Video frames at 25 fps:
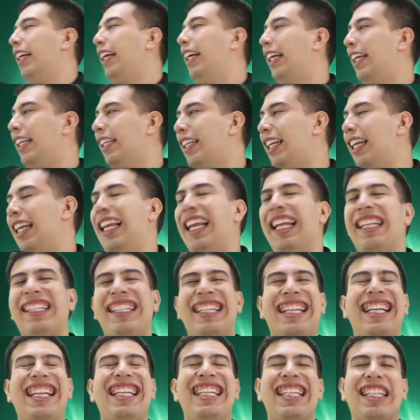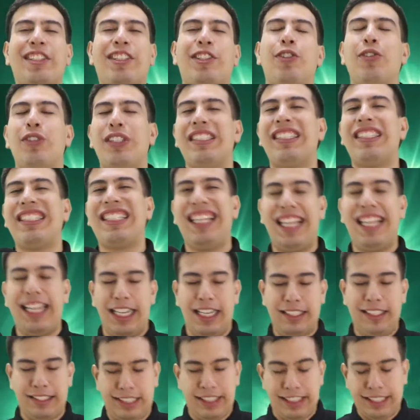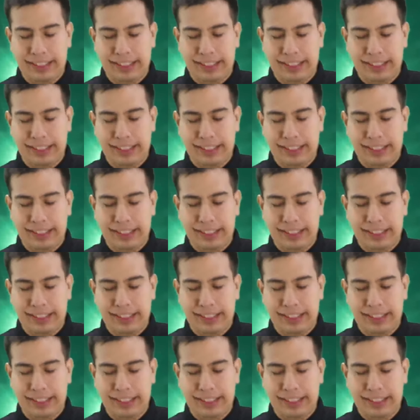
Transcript: en las declinaciones griegas,